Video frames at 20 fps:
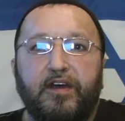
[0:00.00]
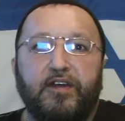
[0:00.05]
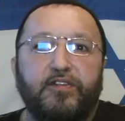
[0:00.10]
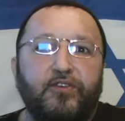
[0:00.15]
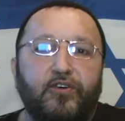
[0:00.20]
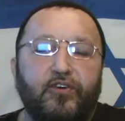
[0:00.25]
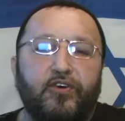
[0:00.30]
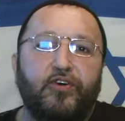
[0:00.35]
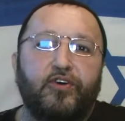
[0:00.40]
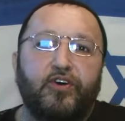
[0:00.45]

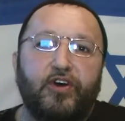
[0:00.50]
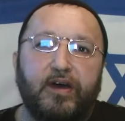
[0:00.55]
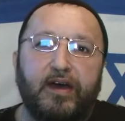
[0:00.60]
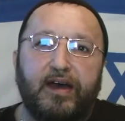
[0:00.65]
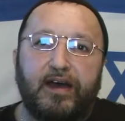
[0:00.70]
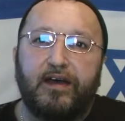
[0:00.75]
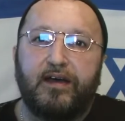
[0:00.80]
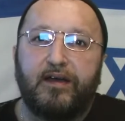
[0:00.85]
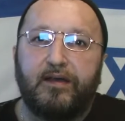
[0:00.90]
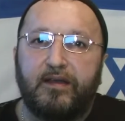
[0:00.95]
Но
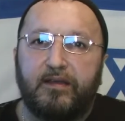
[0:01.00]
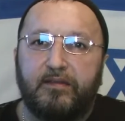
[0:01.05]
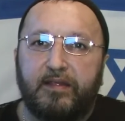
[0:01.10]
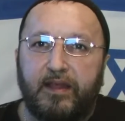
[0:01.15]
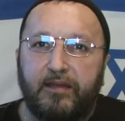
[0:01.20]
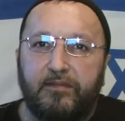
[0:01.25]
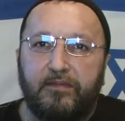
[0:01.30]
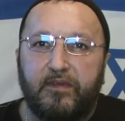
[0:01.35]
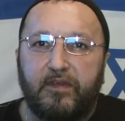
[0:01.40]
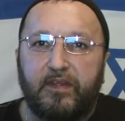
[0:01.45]
э,
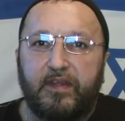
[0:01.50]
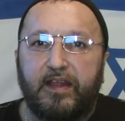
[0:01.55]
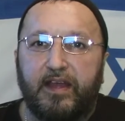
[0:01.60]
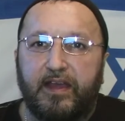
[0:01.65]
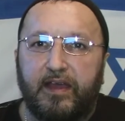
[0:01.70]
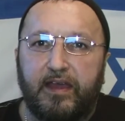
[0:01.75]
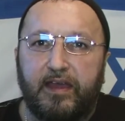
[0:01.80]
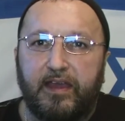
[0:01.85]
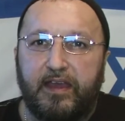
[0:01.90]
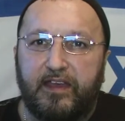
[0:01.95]
для,
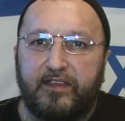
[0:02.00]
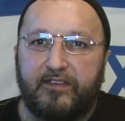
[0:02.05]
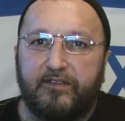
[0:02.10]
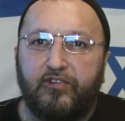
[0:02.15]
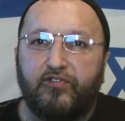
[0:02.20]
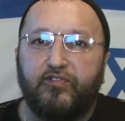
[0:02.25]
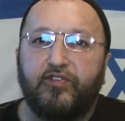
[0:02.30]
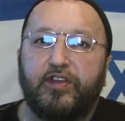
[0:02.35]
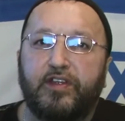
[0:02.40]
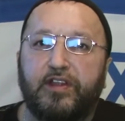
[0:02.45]
для,
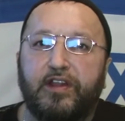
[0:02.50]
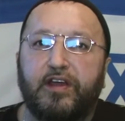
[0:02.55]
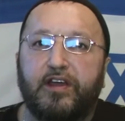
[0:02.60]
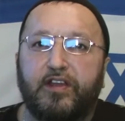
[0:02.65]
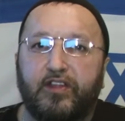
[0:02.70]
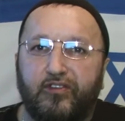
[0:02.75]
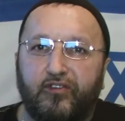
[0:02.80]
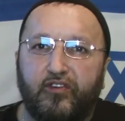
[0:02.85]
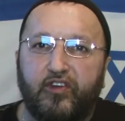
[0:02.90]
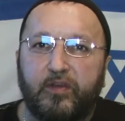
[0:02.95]
есть люди, для
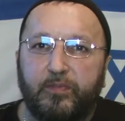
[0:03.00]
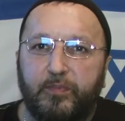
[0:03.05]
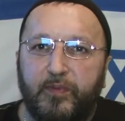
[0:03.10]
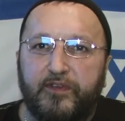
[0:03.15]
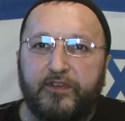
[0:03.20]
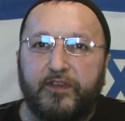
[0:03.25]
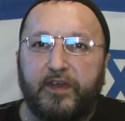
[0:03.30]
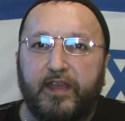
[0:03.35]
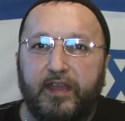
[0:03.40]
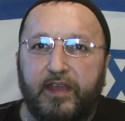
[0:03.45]
которых
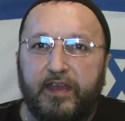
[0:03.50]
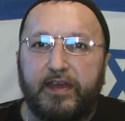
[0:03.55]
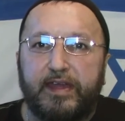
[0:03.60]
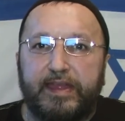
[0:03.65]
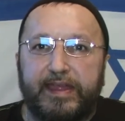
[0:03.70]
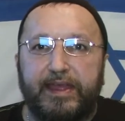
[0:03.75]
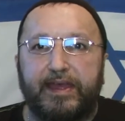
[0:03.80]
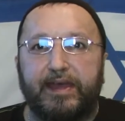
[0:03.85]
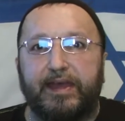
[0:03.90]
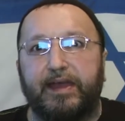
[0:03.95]
Писание
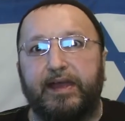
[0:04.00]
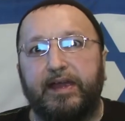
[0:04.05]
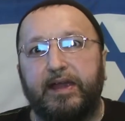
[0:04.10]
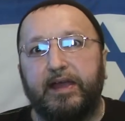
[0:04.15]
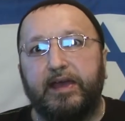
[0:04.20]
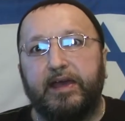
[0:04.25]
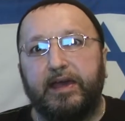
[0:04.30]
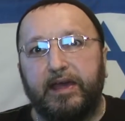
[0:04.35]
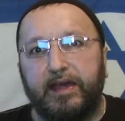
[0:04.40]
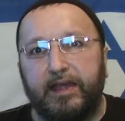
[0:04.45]
это
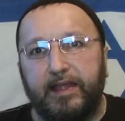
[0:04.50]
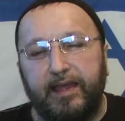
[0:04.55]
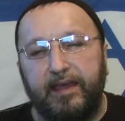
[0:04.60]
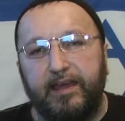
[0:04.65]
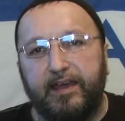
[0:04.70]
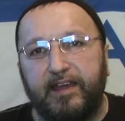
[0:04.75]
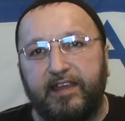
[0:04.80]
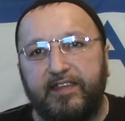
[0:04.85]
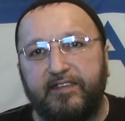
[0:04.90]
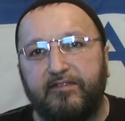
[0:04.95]

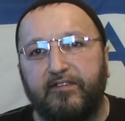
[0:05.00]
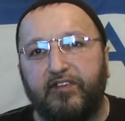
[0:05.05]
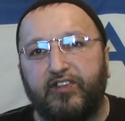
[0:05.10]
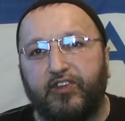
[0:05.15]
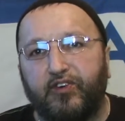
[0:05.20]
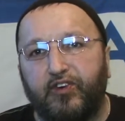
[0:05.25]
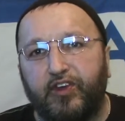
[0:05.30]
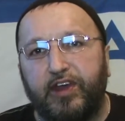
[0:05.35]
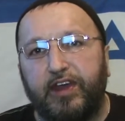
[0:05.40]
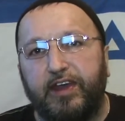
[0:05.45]
не
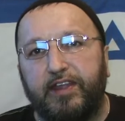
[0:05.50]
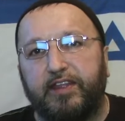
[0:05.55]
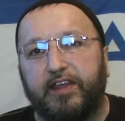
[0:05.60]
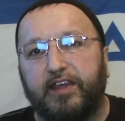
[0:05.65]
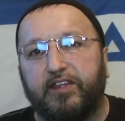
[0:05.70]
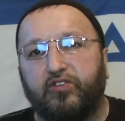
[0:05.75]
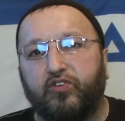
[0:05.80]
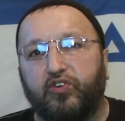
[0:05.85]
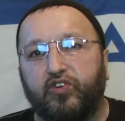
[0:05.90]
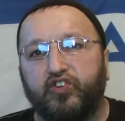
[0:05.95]
святое,
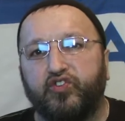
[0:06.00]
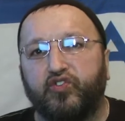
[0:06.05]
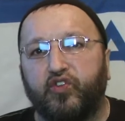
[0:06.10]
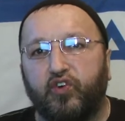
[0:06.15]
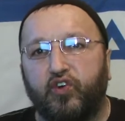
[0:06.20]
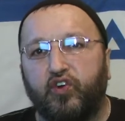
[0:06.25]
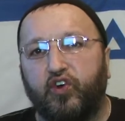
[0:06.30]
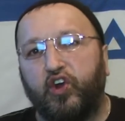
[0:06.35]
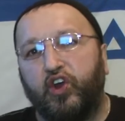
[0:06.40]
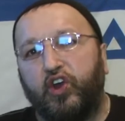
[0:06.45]
это то,
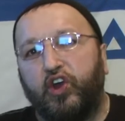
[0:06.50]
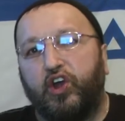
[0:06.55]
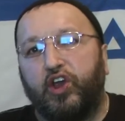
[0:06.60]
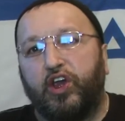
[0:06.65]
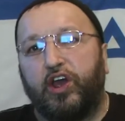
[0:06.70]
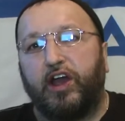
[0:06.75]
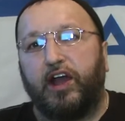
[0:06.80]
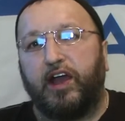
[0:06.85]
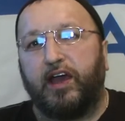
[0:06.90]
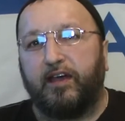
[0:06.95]
что
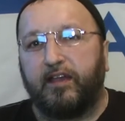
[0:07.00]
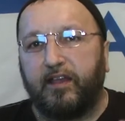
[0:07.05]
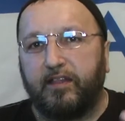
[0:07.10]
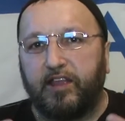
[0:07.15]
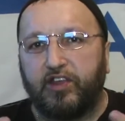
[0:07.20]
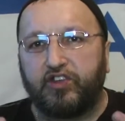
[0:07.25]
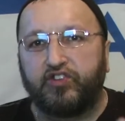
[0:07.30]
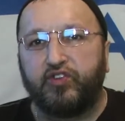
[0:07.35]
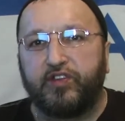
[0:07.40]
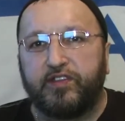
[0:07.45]

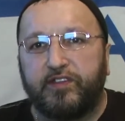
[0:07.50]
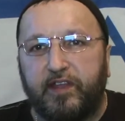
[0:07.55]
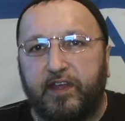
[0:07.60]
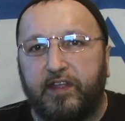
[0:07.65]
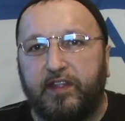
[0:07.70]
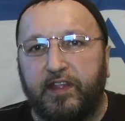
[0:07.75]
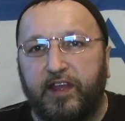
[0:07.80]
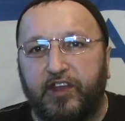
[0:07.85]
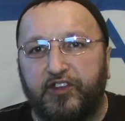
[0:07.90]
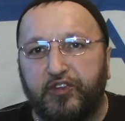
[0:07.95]
должно
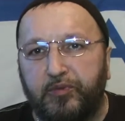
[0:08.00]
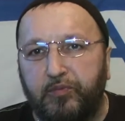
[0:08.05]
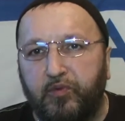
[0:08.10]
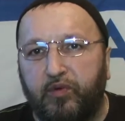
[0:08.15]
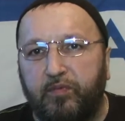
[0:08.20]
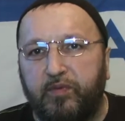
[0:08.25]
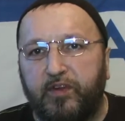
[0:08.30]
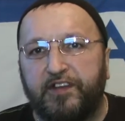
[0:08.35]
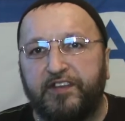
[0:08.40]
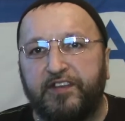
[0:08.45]
стать нашим
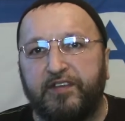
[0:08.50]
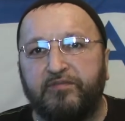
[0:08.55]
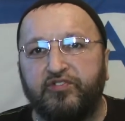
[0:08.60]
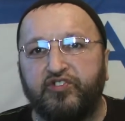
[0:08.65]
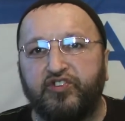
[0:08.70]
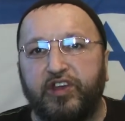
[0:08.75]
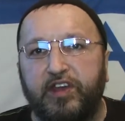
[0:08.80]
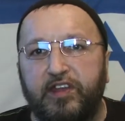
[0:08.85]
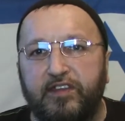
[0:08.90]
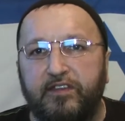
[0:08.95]
образом
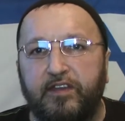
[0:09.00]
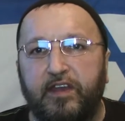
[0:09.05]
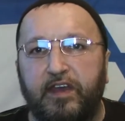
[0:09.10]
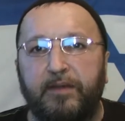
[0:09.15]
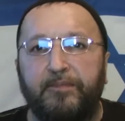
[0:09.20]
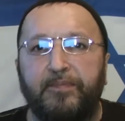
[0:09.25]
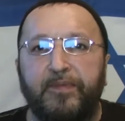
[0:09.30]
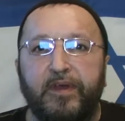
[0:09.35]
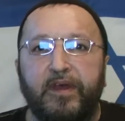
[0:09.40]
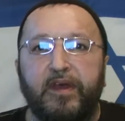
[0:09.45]

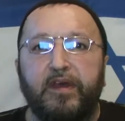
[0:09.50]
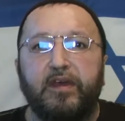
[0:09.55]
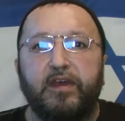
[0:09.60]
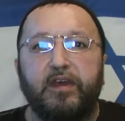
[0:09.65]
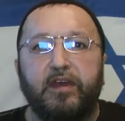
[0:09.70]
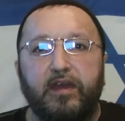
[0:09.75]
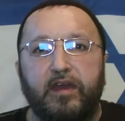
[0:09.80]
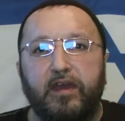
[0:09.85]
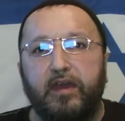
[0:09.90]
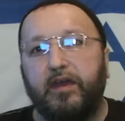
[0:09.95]
жизни
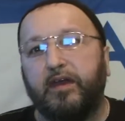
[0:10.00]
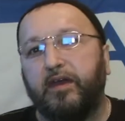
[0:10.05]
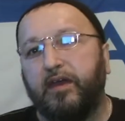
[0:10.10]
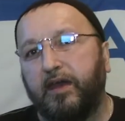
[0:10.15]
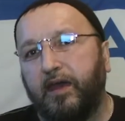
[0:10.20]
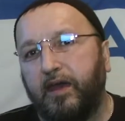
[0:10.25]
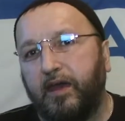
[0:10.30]
и